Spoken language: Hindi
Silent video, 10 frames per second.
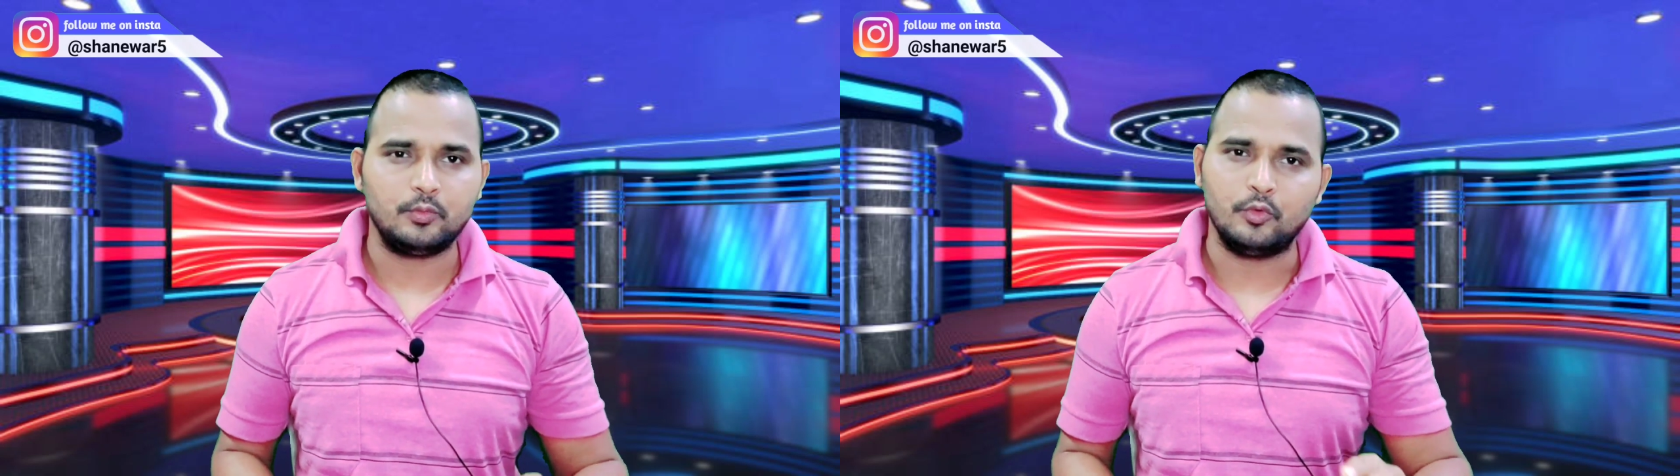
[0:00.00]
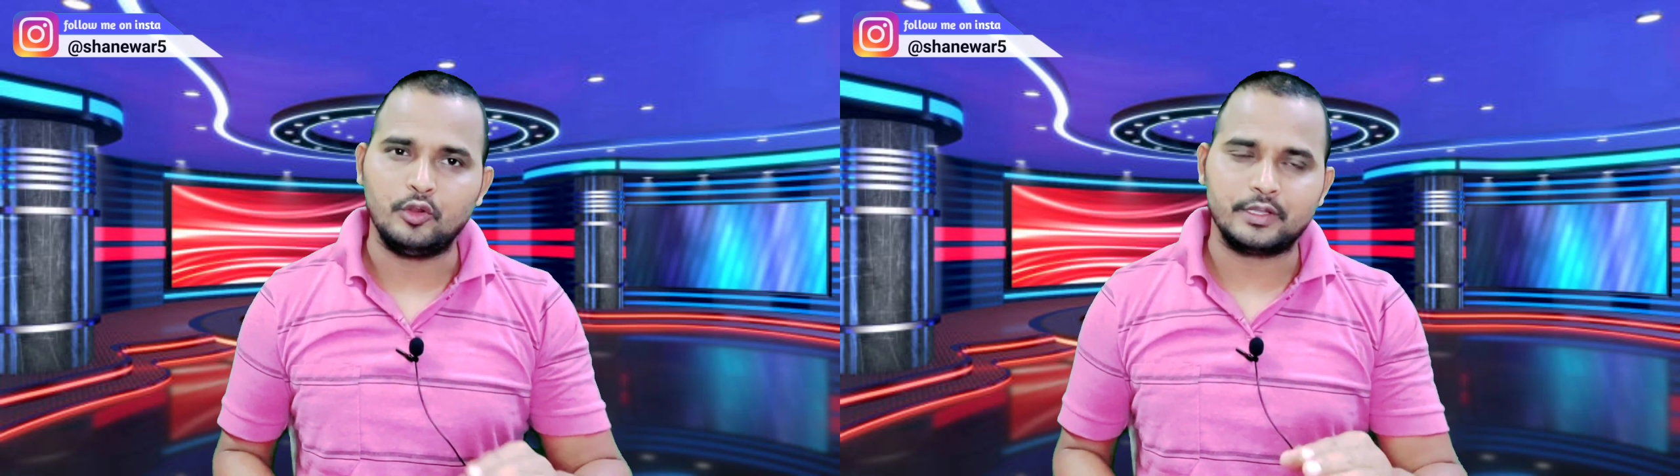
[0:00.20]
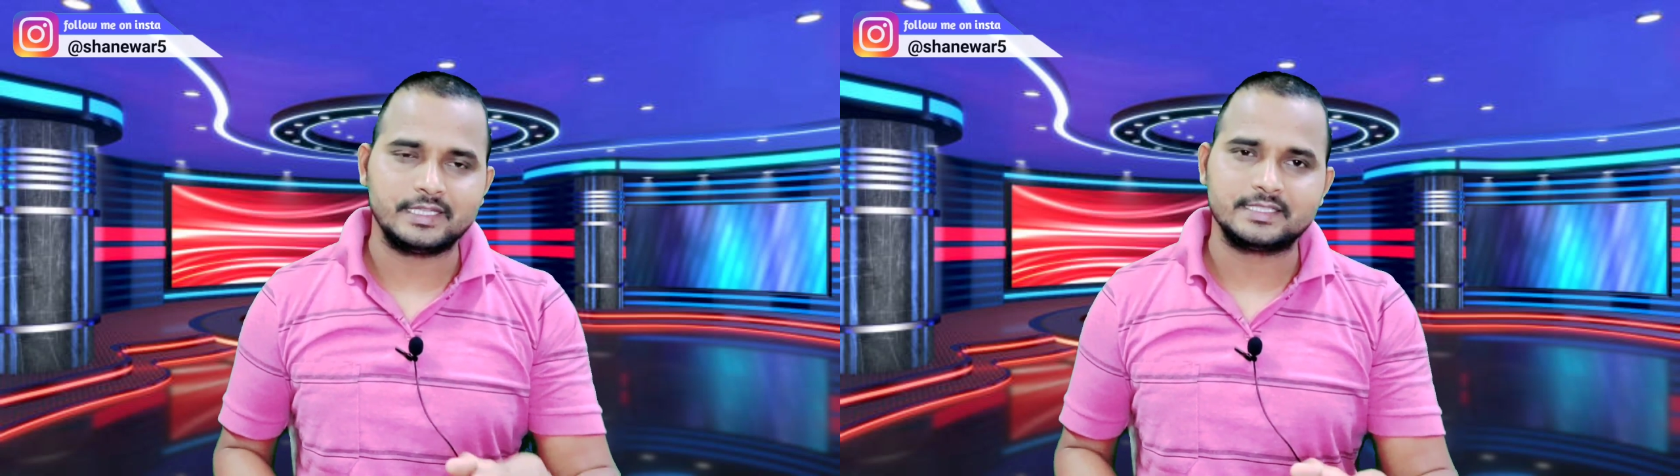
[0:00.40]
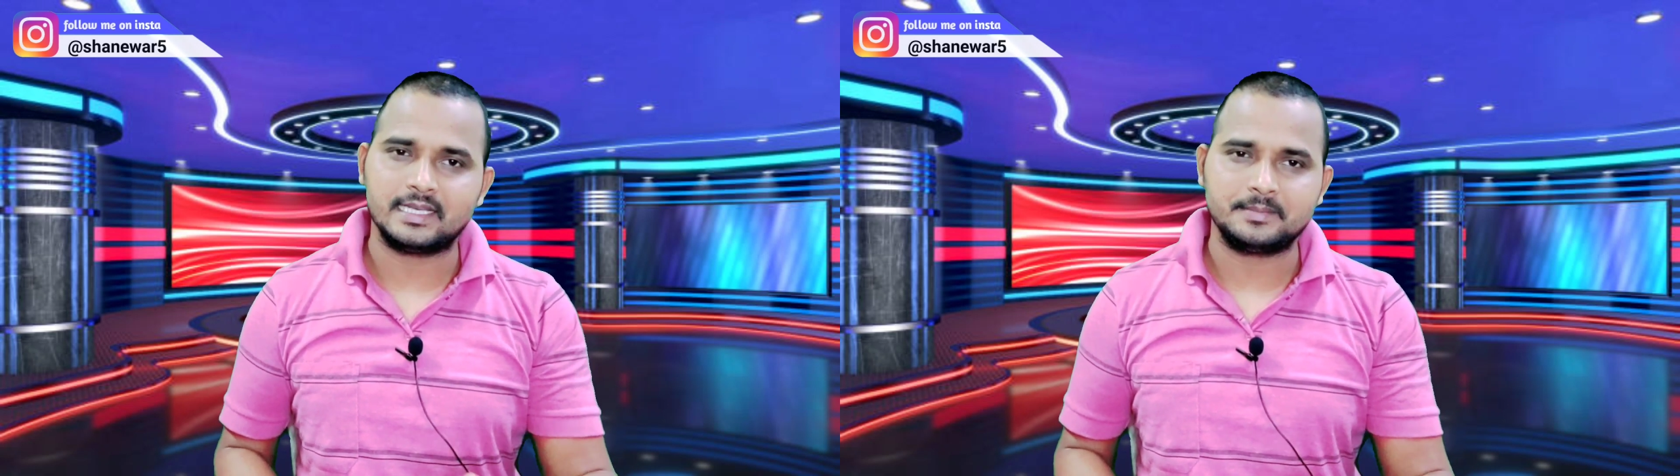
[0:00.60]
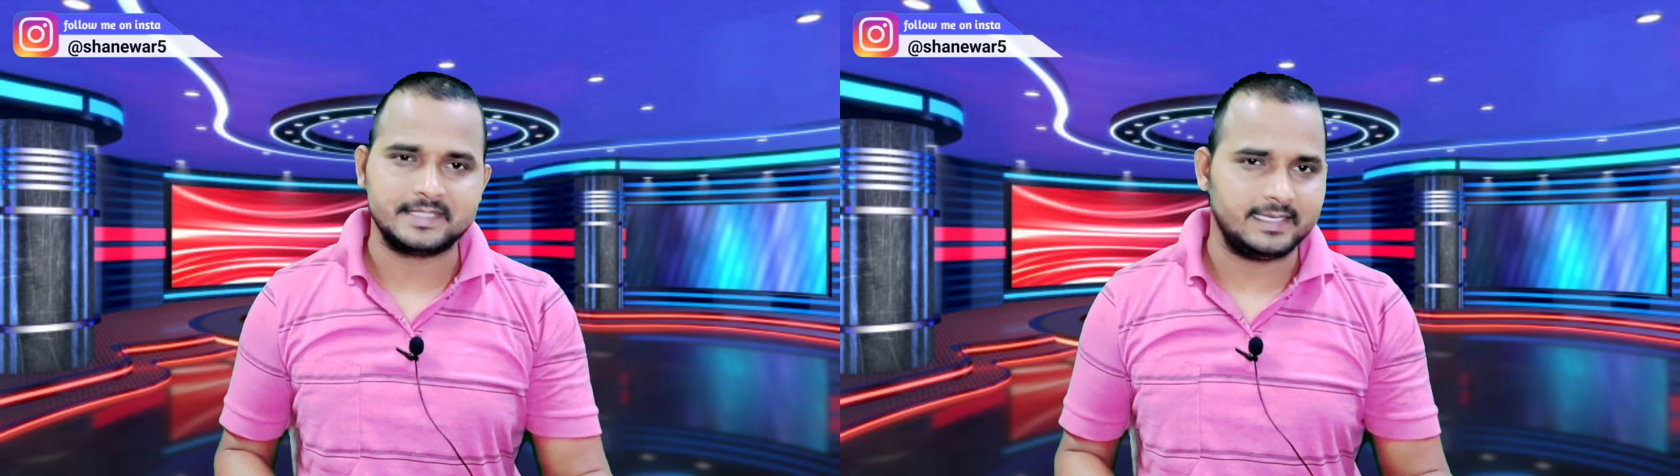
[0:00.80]
वो
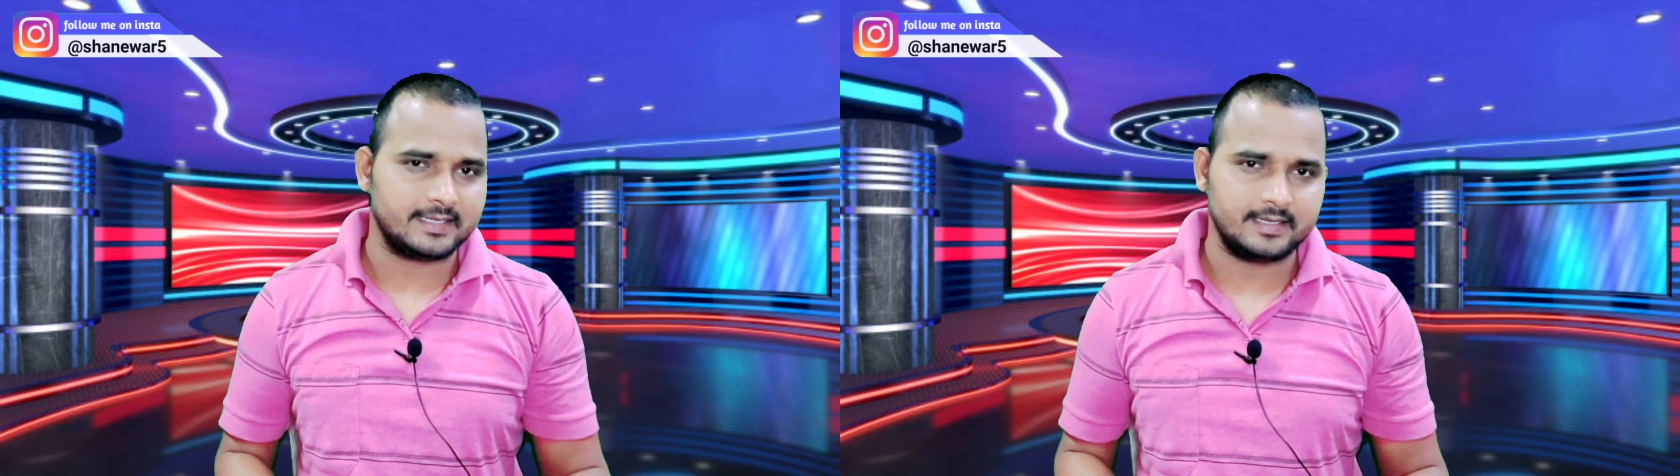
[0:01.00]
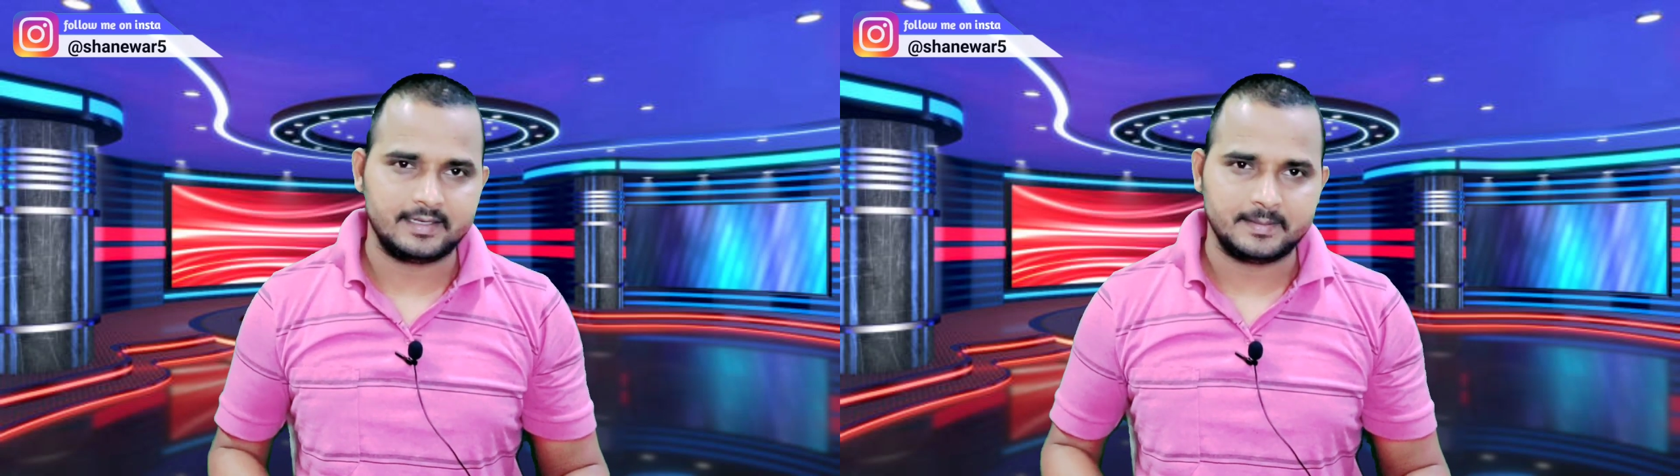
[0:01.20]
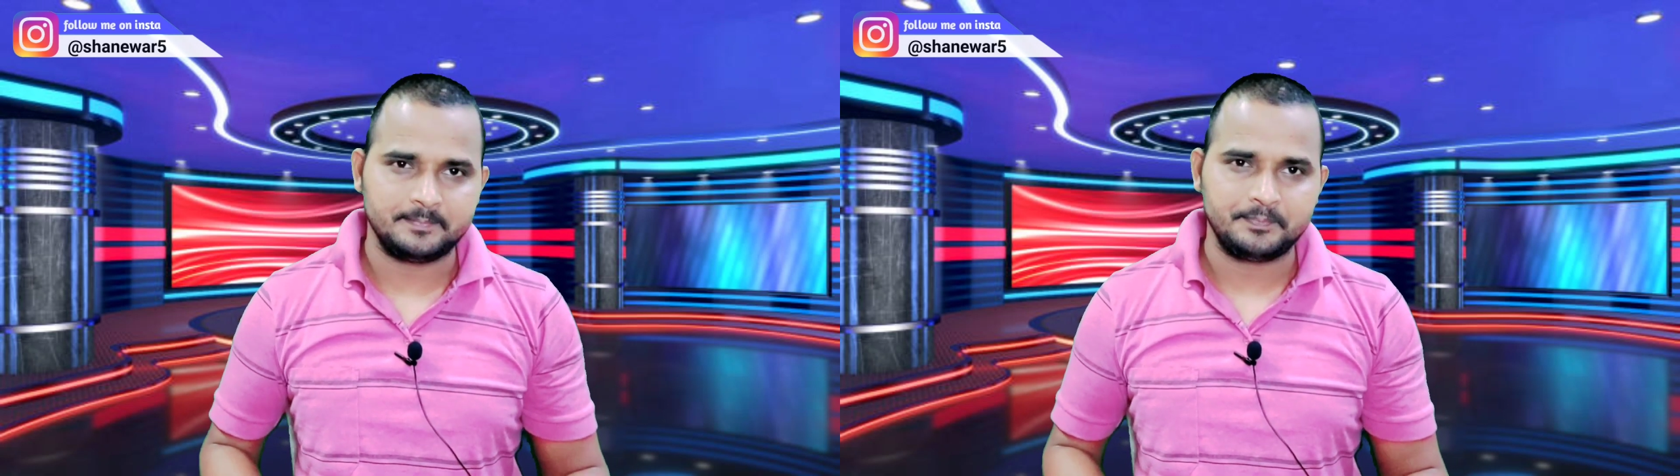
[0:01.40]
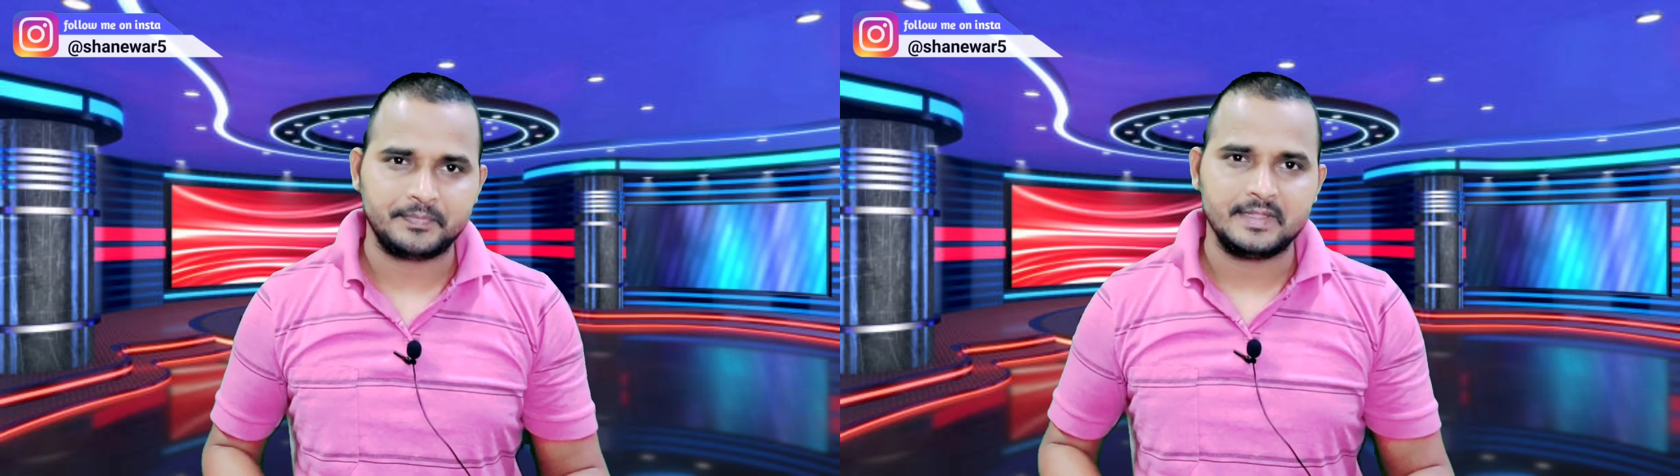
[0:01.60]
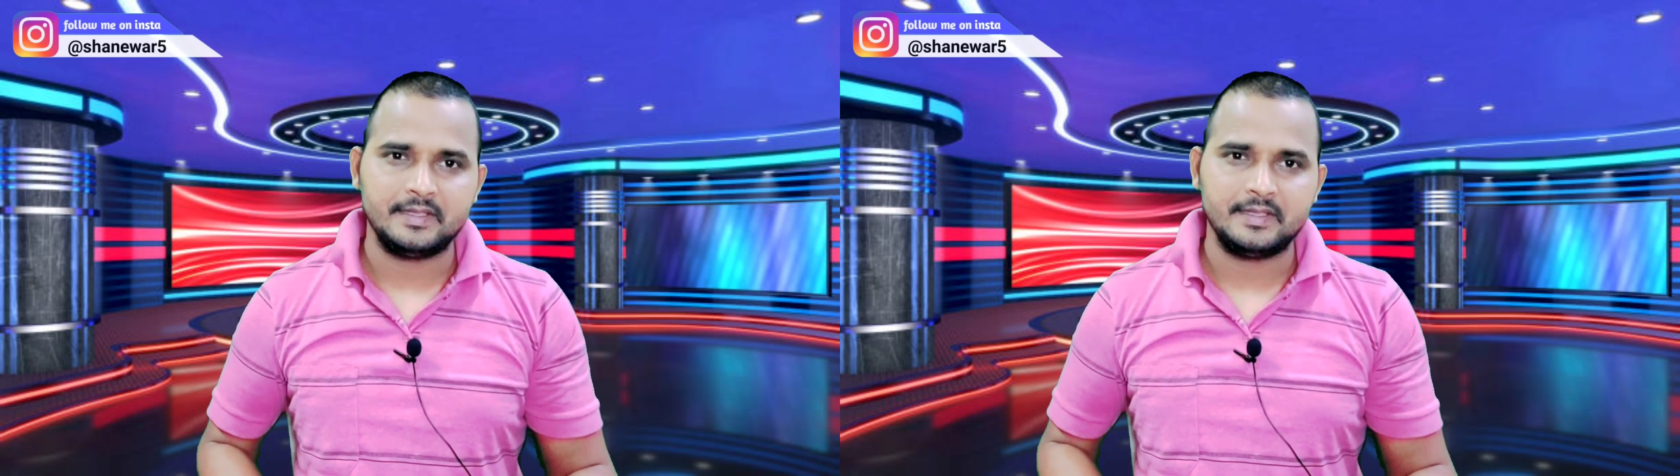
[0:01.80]
लोकेशन आप सिलेक्ट करना